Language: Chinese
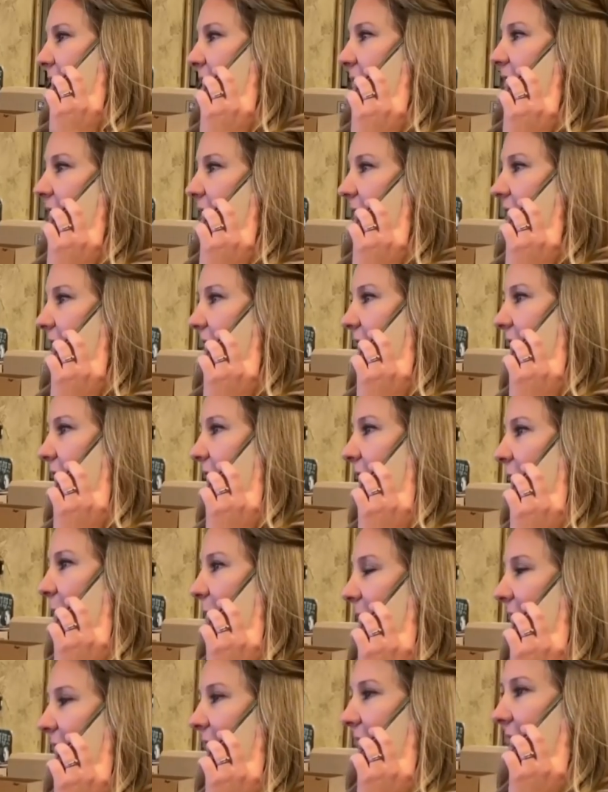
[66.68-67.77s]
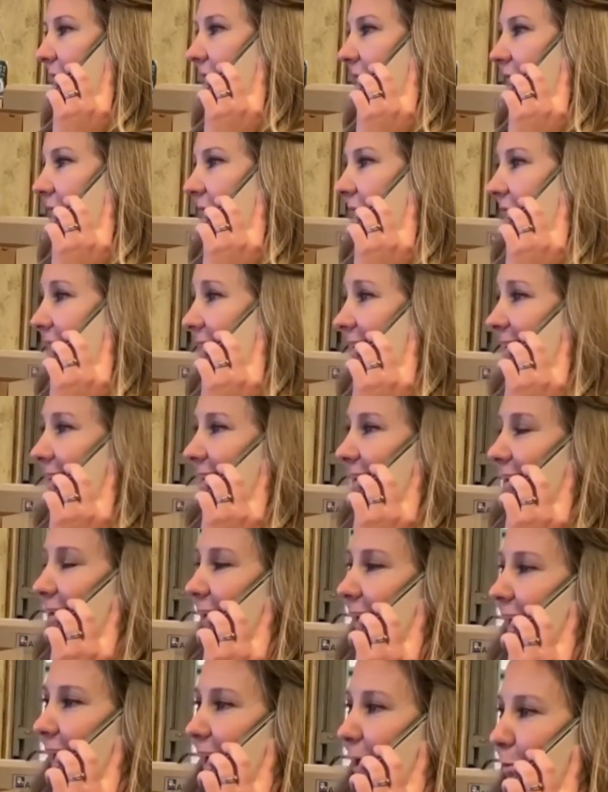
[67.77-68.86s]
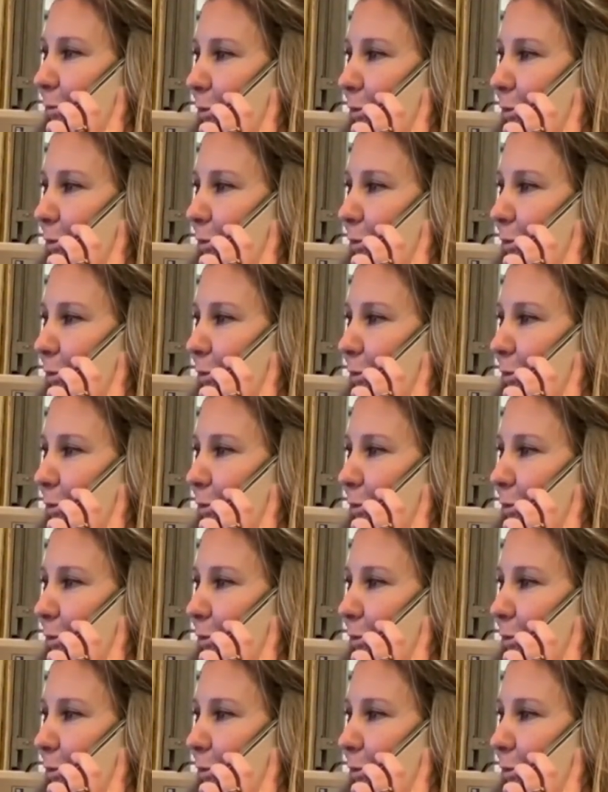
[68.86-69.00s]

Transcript: 战，所以这个姿态是非常明